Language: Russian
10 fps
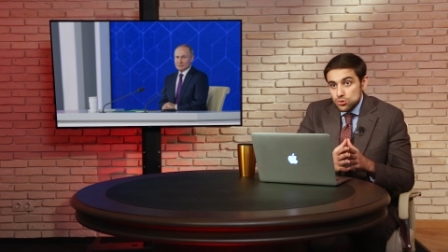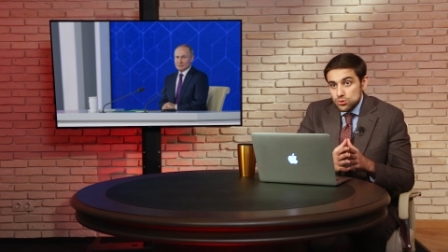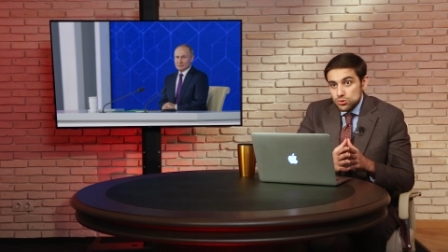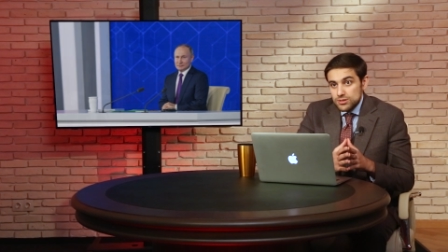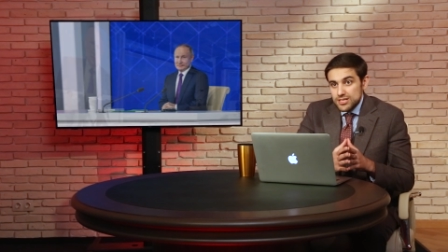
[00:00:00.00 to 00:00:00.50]

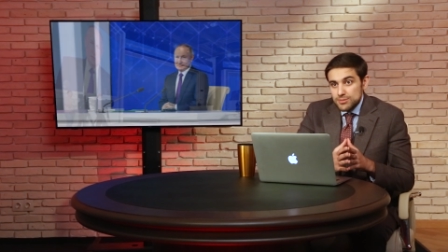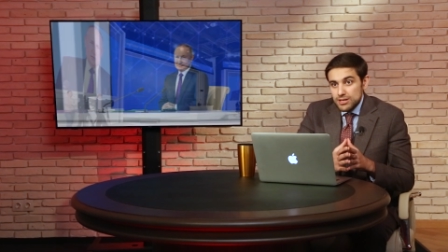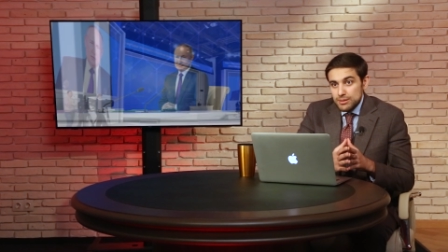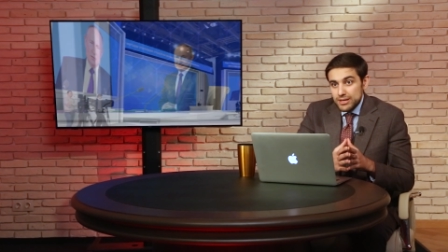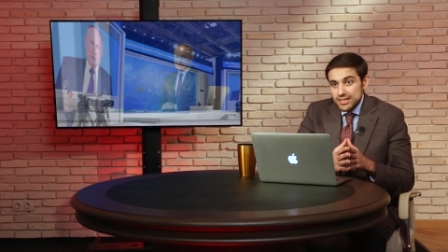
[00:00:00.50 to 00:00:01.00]
чувствует
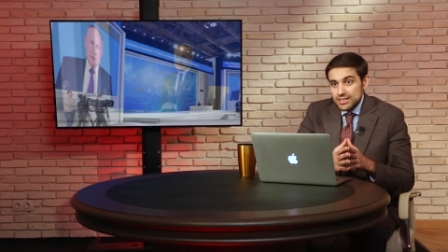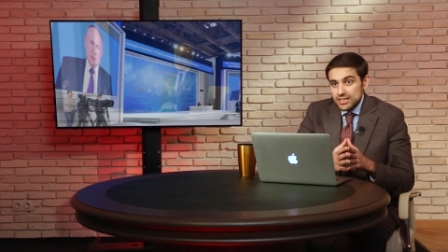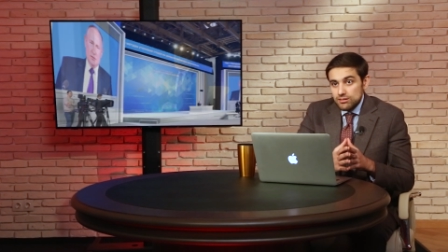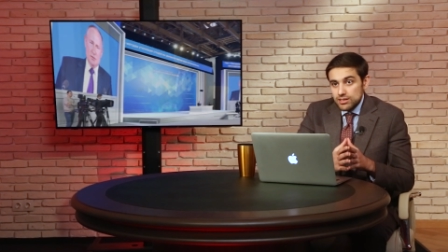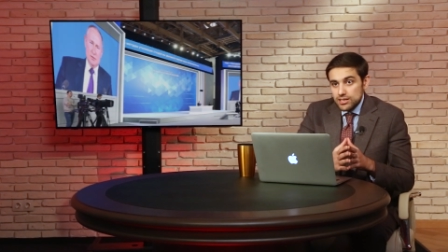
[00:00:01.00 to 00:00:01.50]
себя, мягко
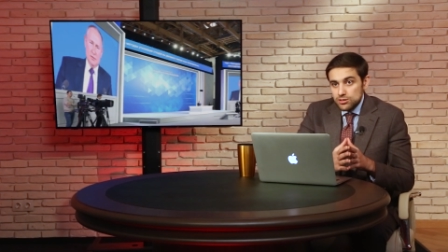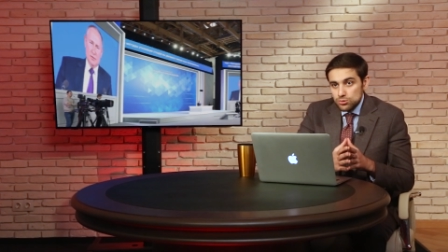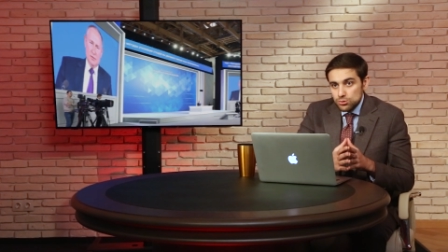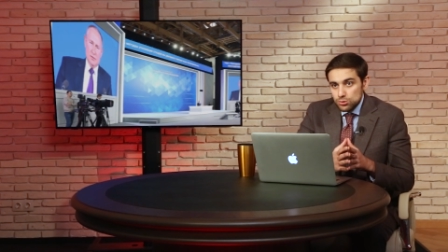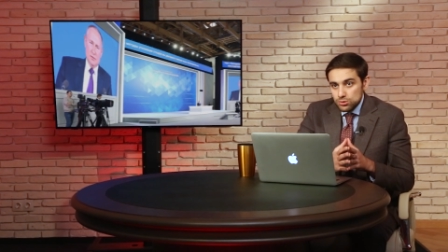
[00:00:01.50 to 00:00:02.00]
говоря,
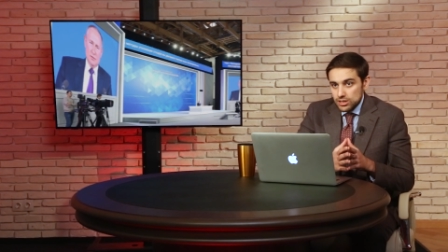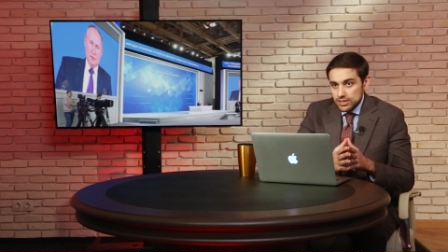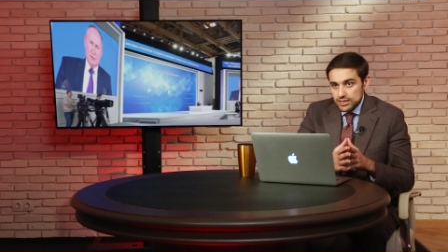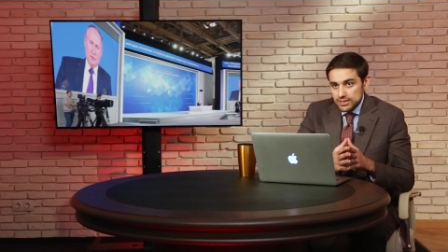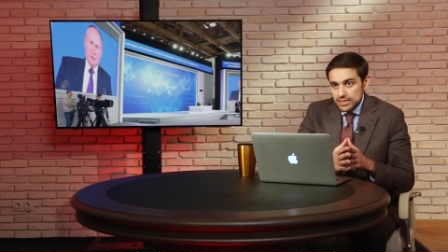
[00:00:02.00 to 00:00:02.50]
неуютно,
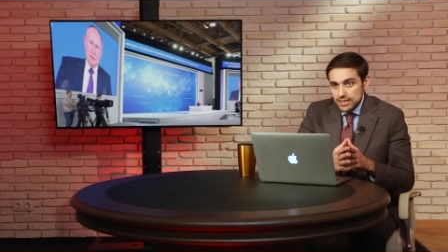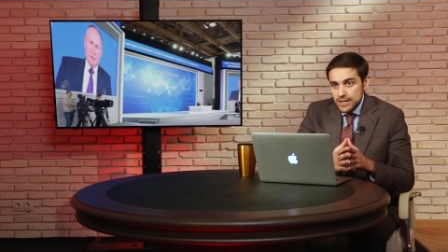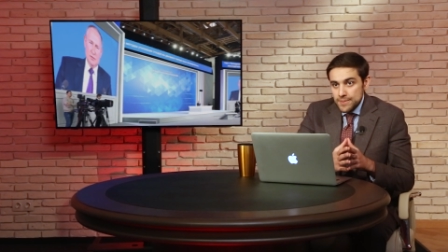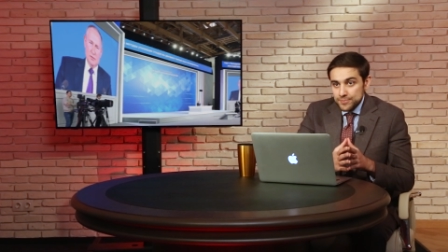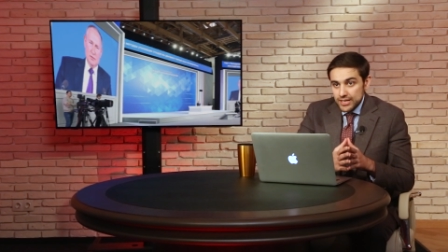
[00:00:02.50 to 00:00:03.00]
когда
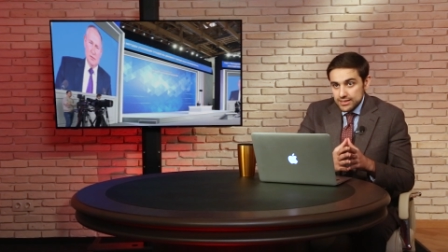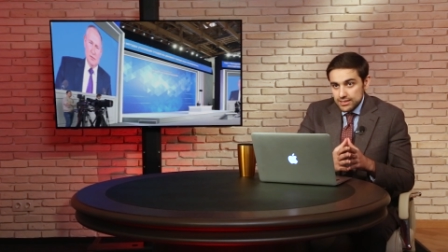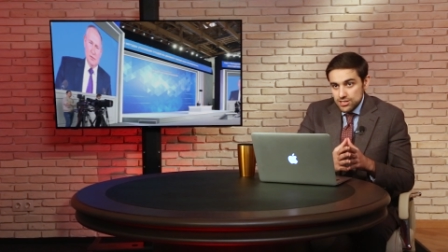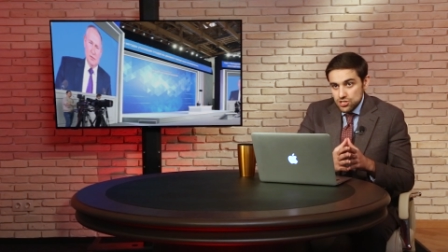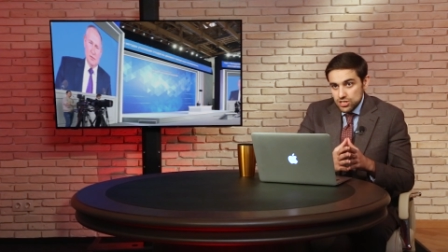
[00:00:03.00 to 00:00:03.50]

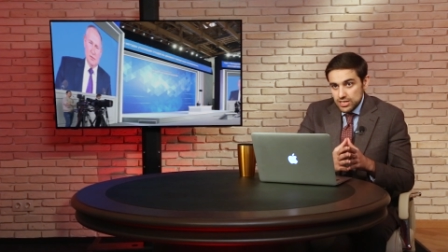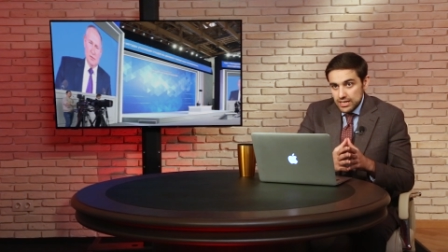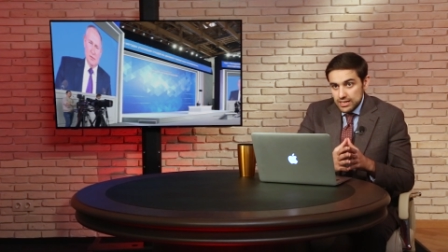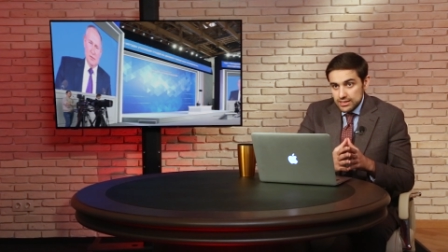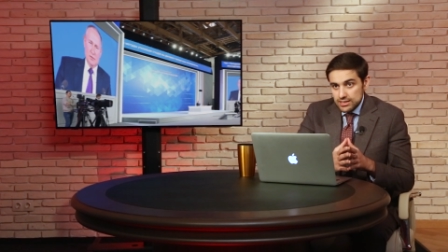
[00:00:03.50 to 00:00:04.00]
НАТО
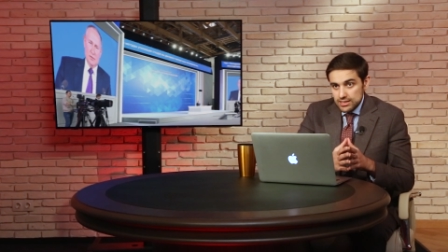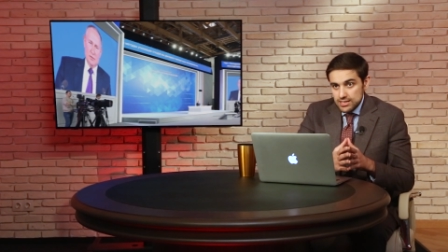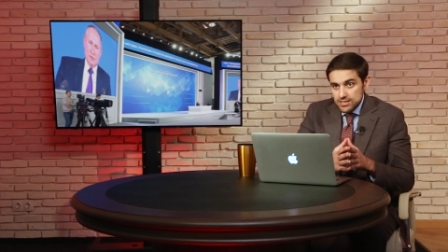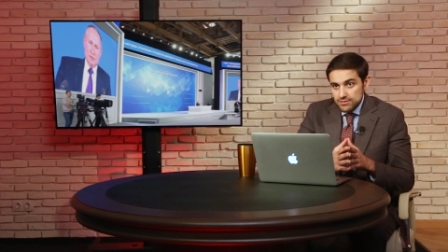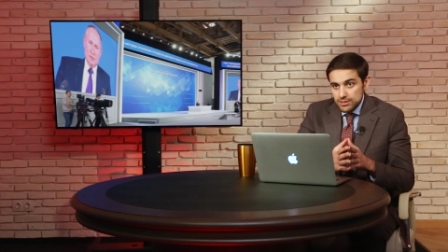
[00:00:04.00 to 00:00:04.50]
расширяет
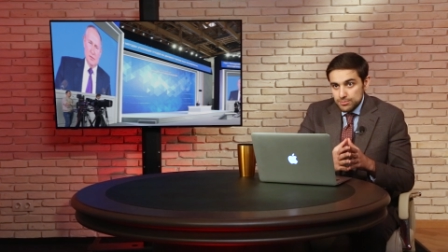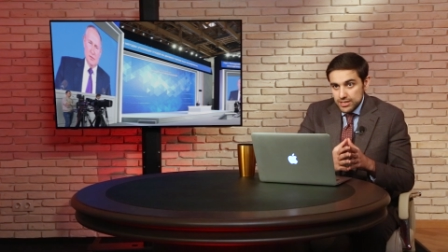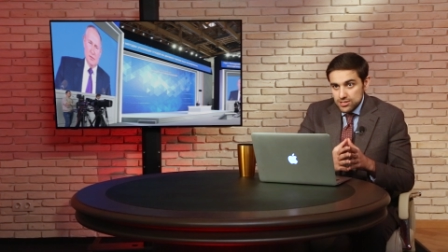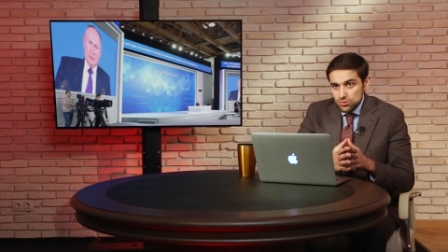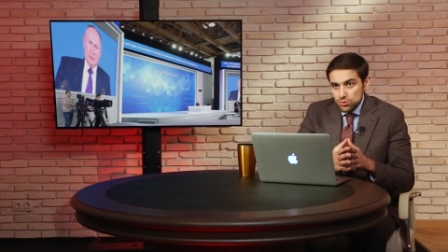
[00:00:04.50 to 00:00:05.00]
э, свои
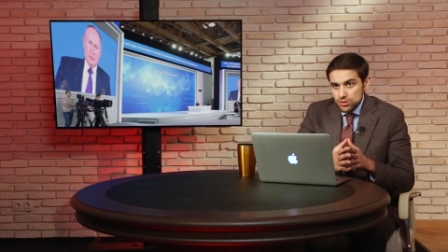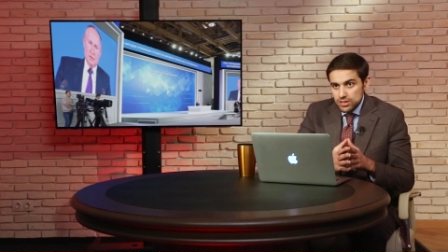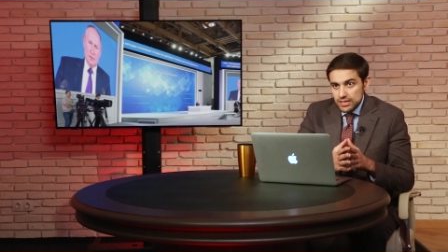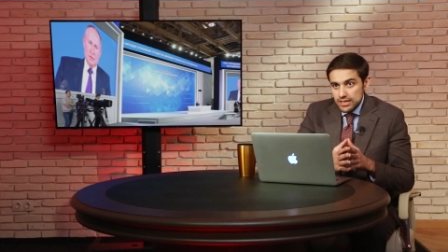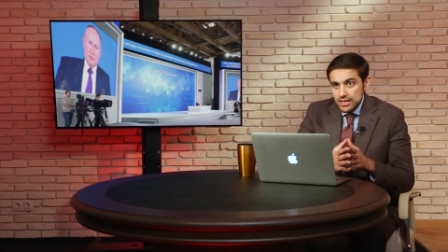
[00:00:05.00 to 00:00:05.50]

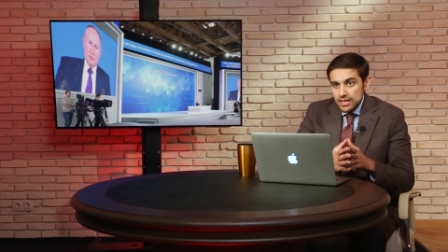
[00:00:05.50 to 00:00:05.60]
просторы,